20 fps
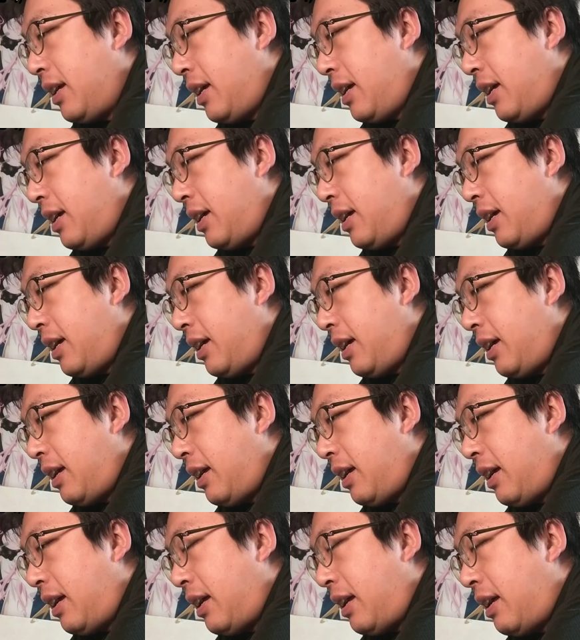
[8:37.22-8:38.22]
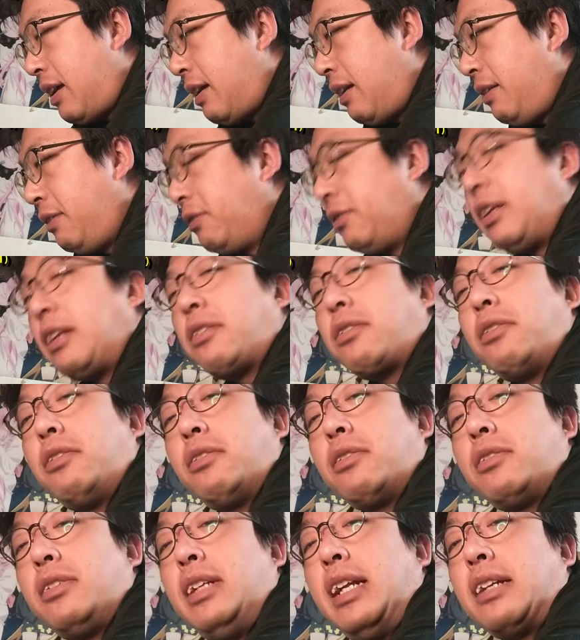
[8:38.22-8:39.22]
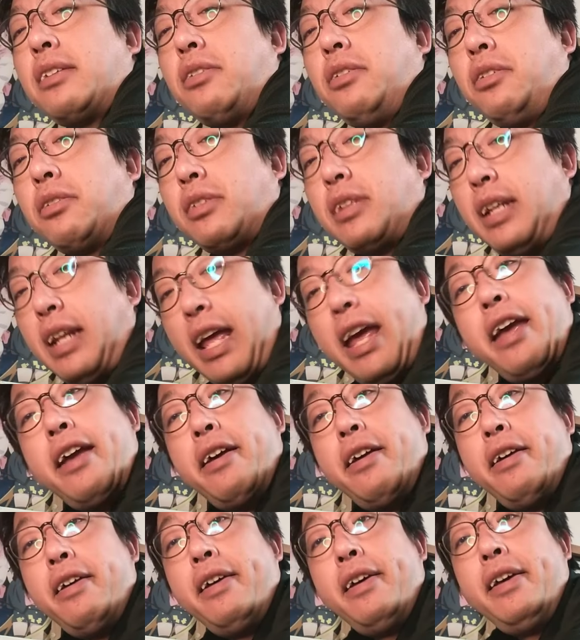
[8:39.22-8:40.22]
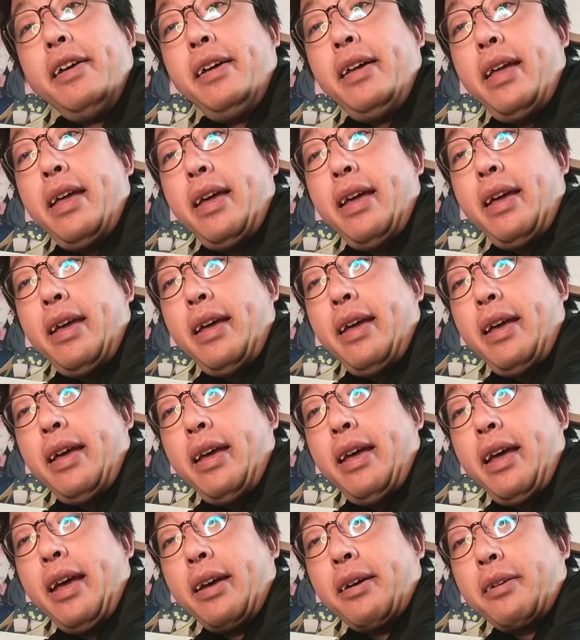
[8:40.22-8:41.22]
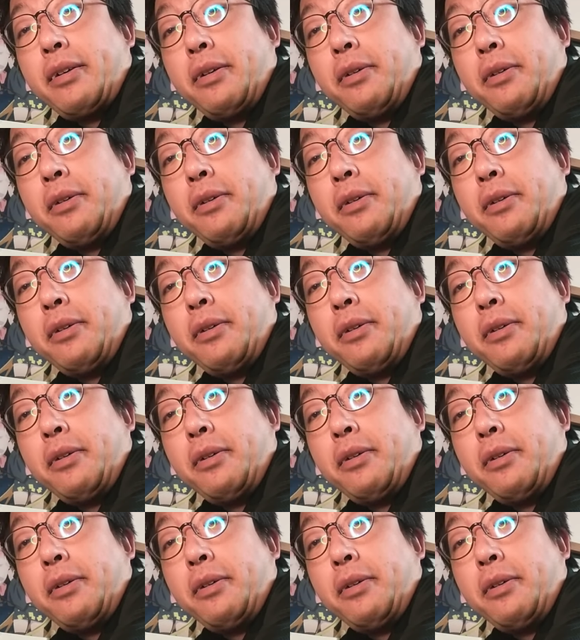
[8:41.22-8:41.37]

えー、いろんなところをちらっと寄ってね、えー、